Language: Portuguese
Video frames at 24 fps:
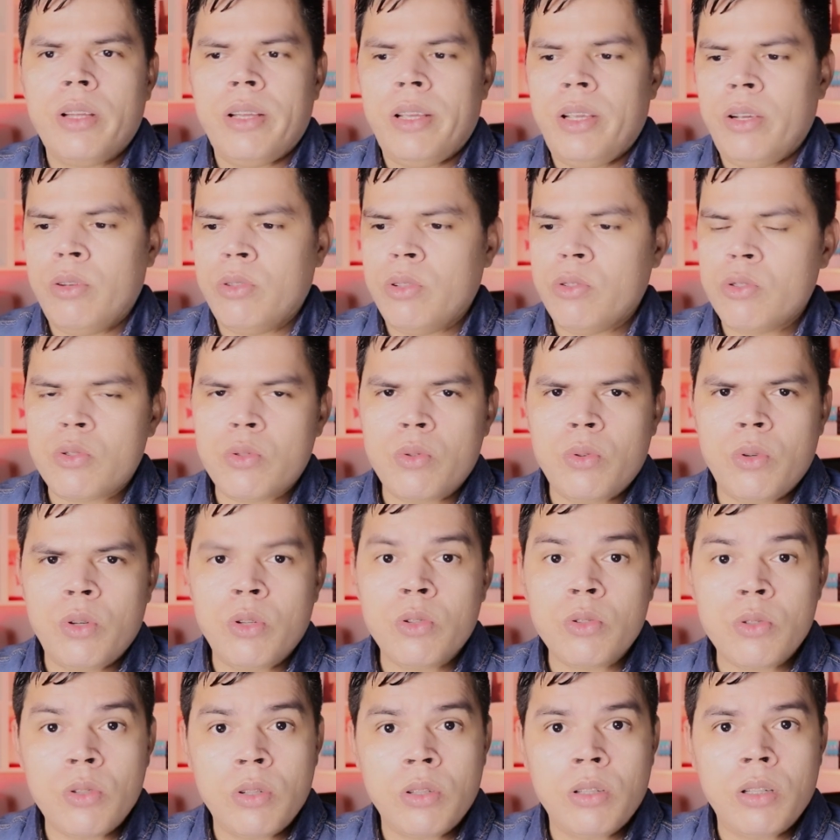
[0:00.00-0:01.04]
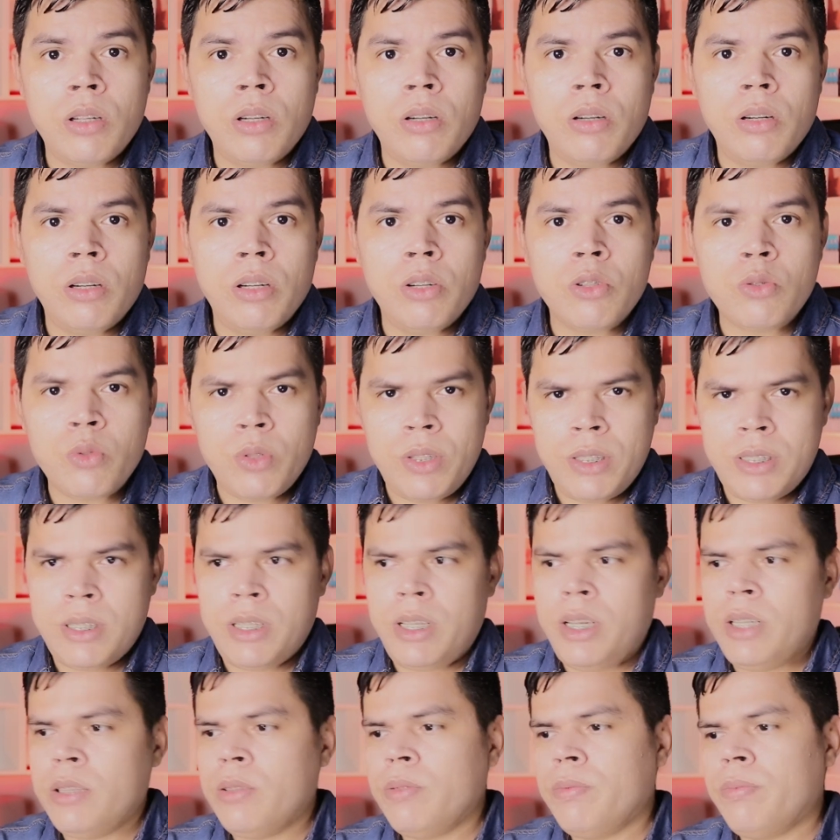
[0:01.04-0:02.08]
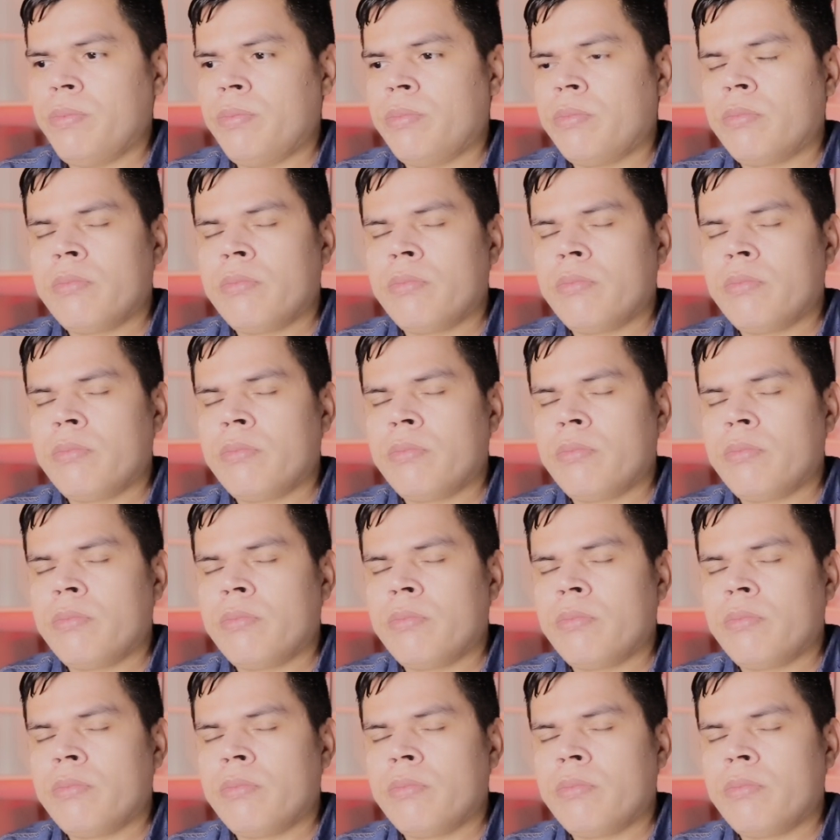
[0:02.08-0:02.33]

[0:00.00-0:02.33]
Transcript: Eu não sou. Eu, não, eu sou isento.